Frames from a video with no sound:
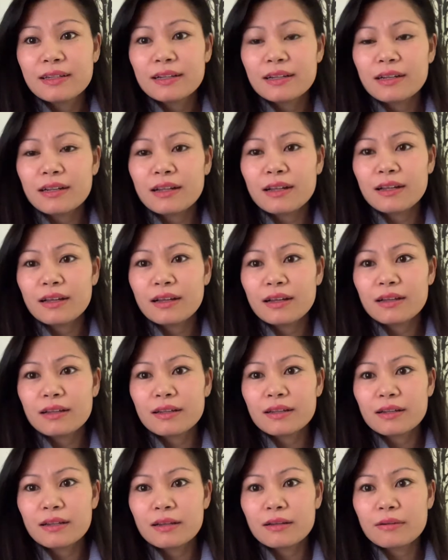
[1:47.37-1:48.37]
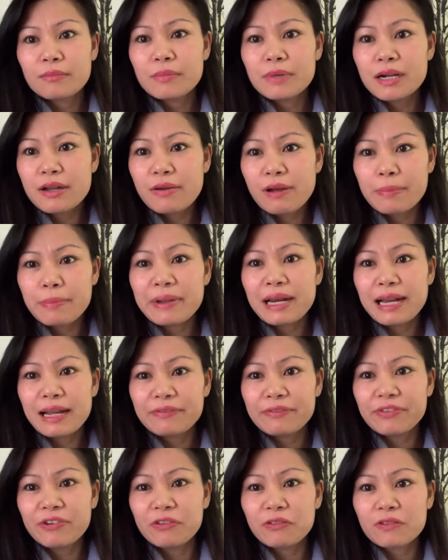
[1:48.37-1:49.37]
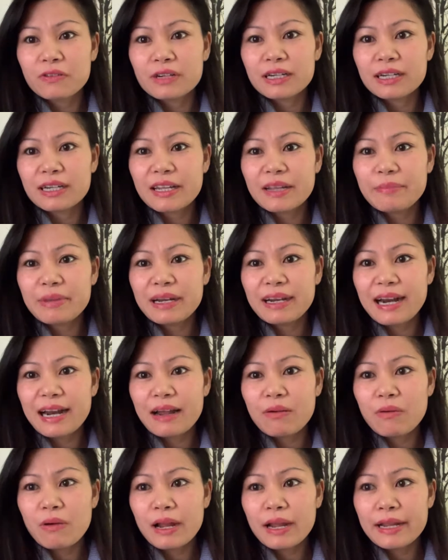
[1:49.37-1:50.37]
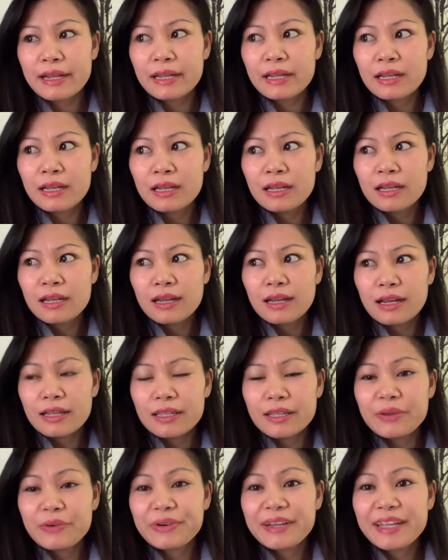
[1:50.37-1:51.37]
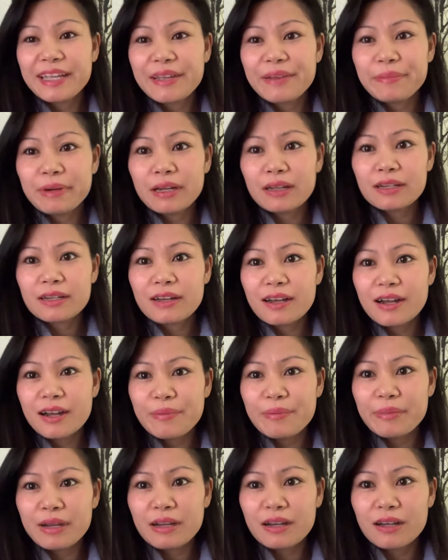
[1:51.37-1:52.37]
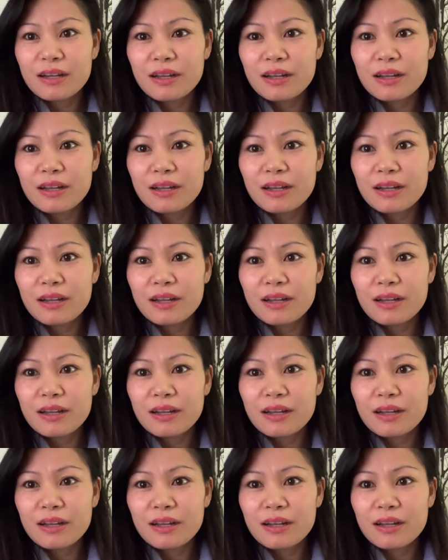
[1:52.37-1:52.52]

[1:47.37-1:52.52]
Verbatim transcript: là 10 hoặc 15 phút trước khi mình ra ngoài nhiều khi mà trời mà